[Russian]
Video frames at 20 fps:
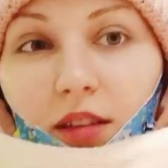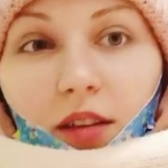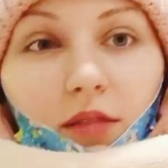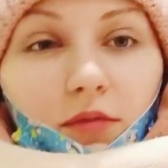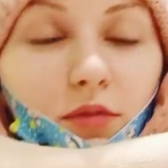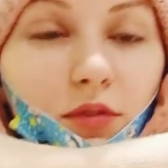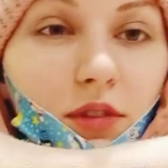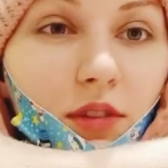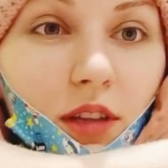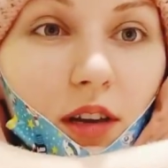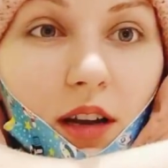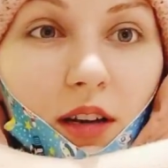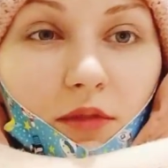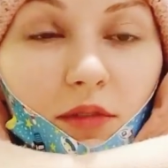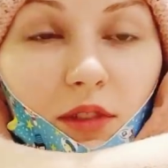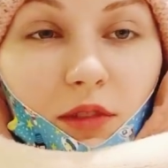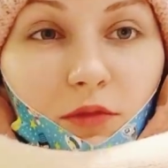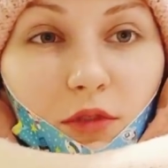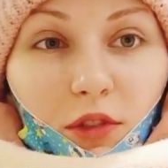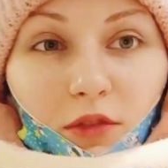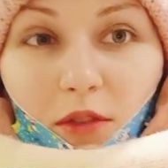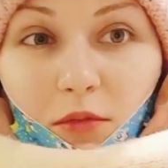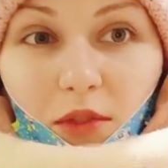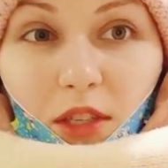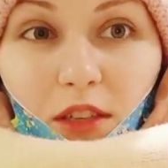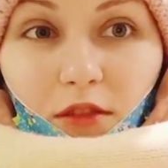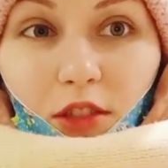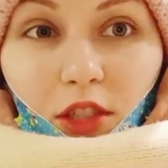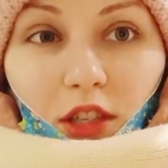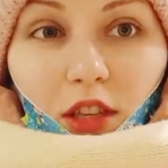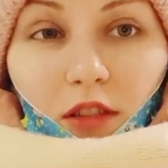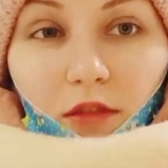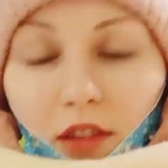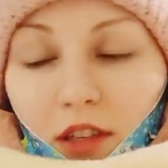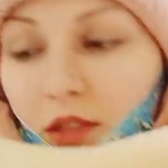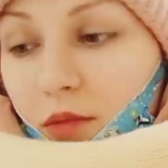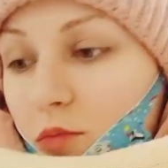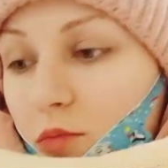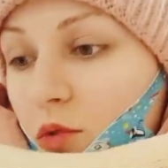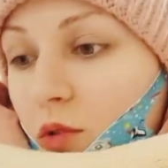Вот так вот. Вот вам, девочки,
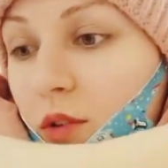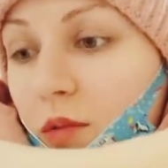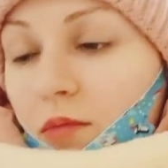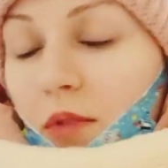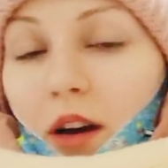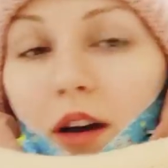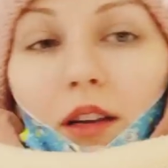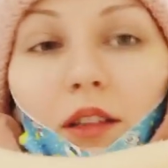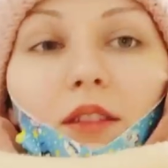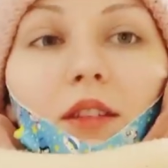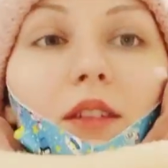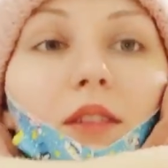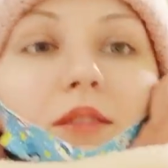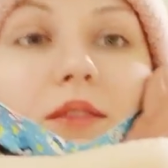8 марта.